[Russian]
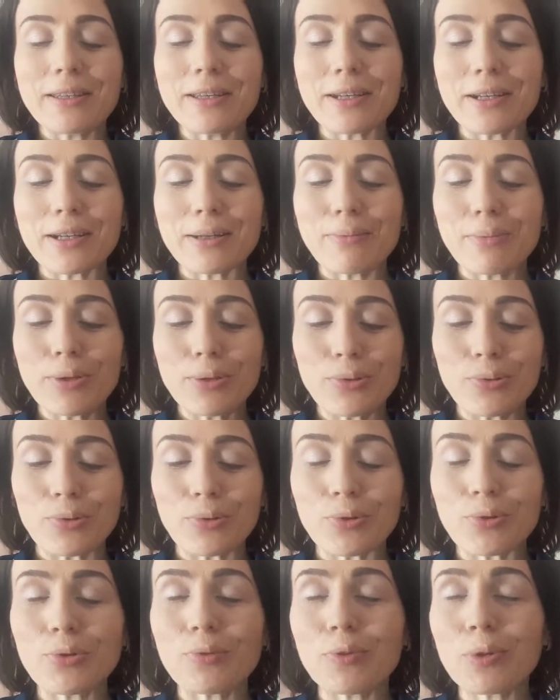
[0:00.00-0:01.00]
не
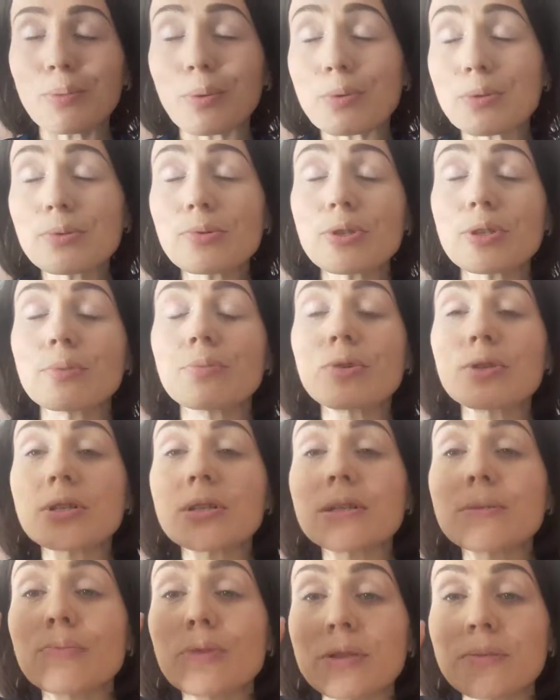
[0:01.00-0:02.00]
рекомендую, но в любом случае
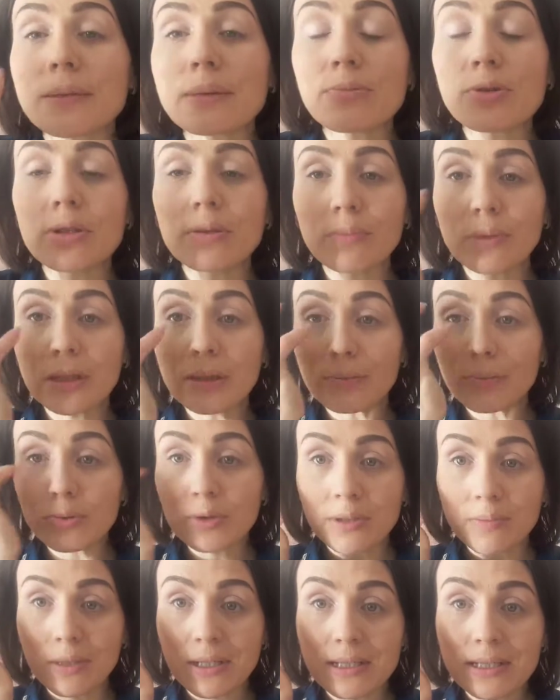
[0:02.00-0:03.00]
можно использовать, потому что мы не
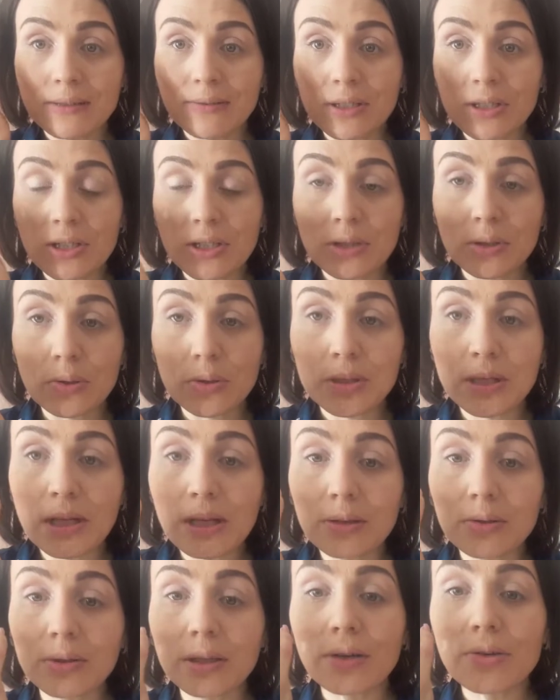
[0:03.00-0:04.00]
будем рисовать чистую
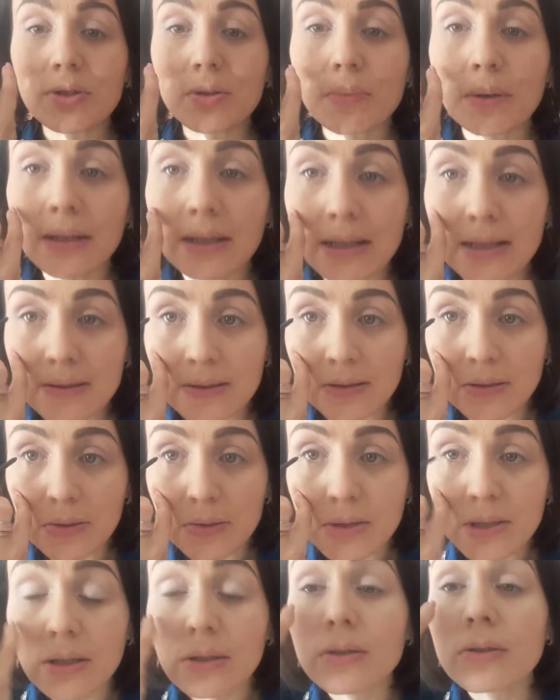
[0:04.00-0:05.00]
стрелку, я уже показывала
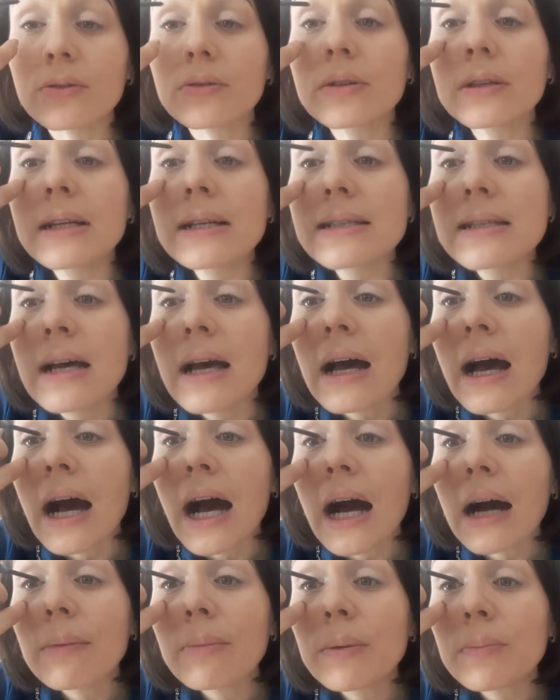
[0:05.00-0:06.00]
эту технику не раз,
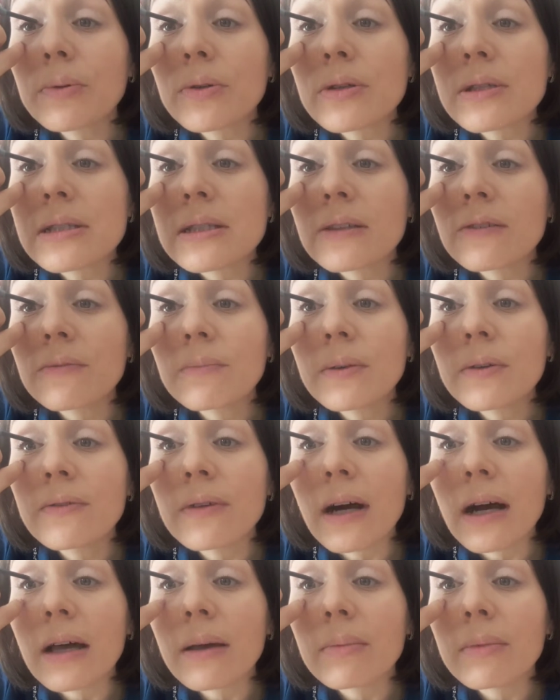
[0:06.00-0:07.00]
а мы просто
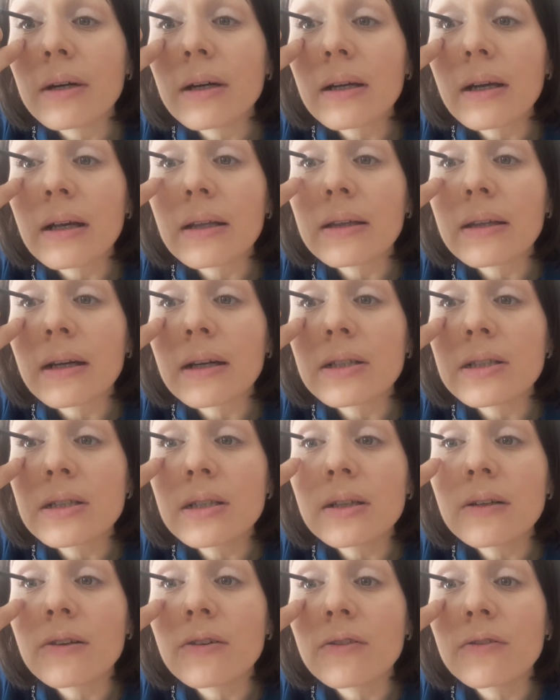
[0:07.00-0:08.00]
вбиваем
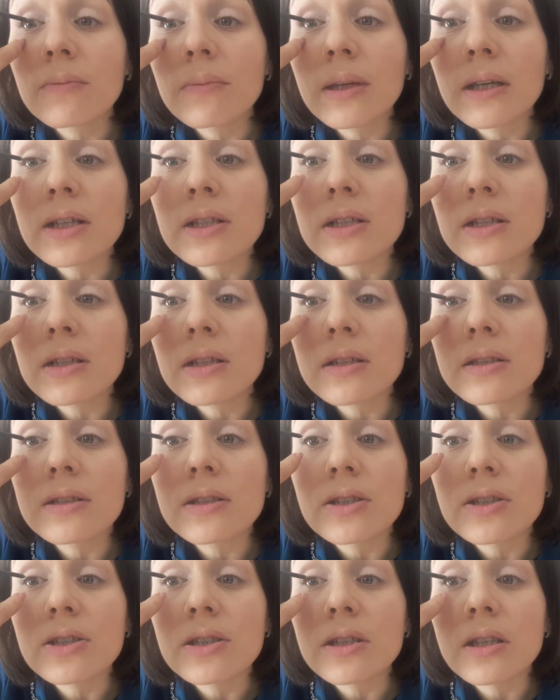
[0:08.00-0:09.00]
карандашик в
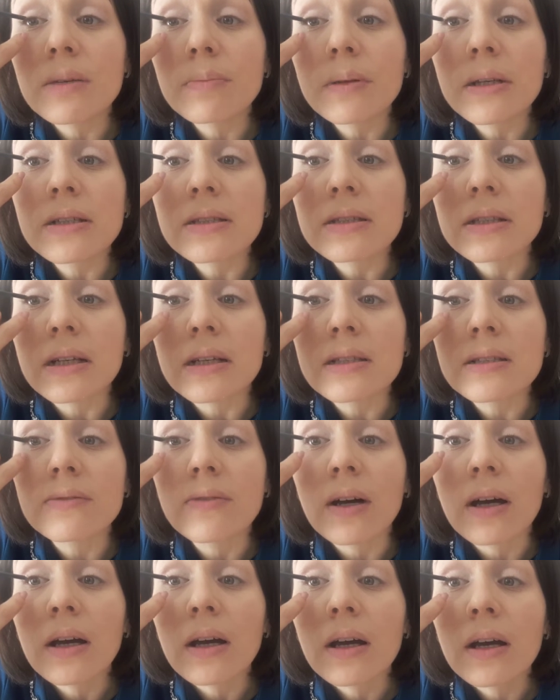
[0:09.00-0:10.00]
межресничное пространство,
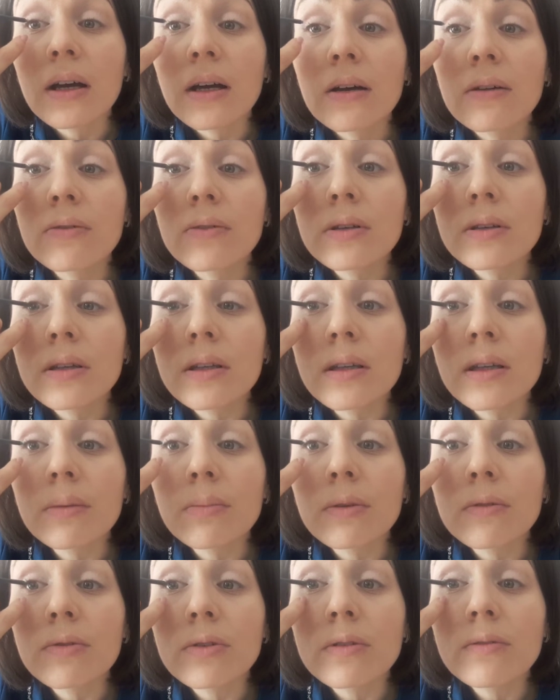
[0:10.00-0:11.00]
пространство. Вот
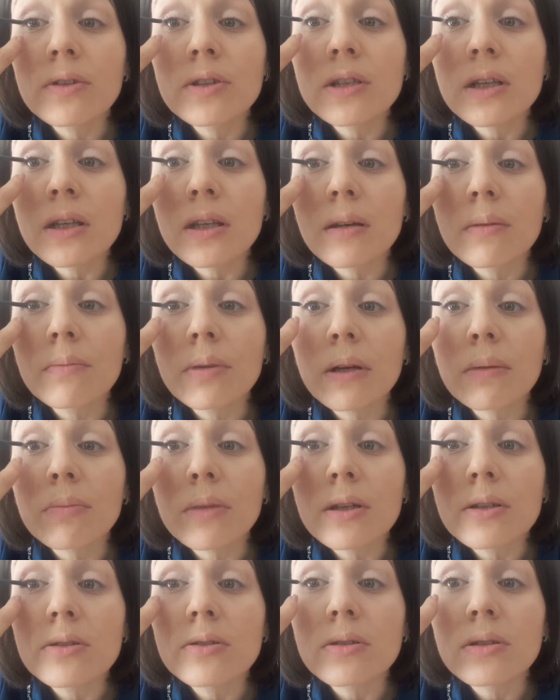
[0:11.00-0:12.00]
такими вот движениями, прям
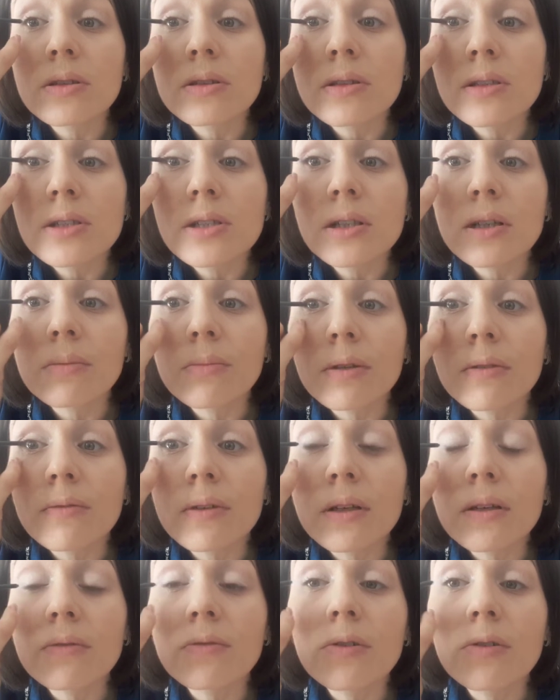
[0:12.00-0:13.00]
между ресничками
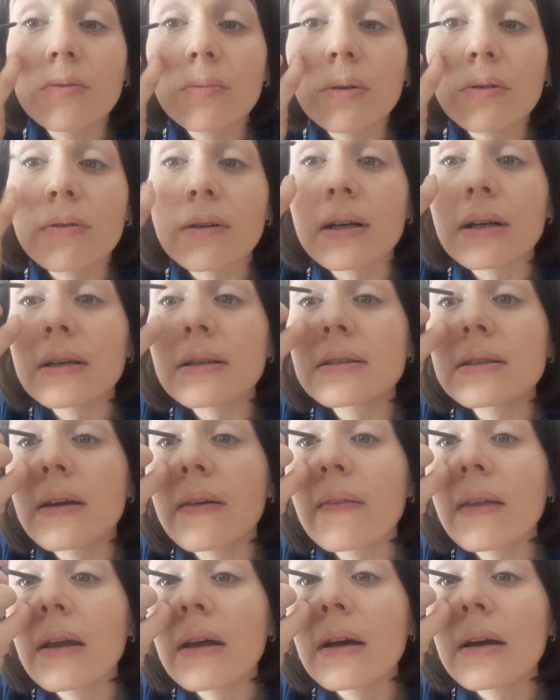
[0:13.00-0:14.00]
вы его
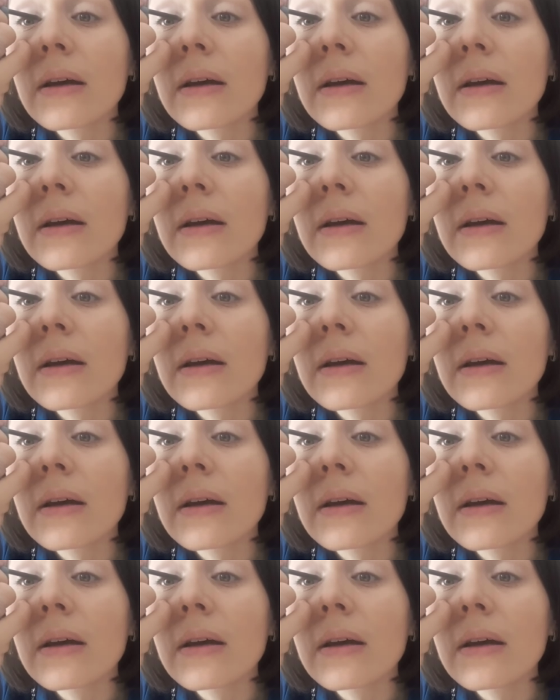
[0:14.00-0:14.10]
вбиваете.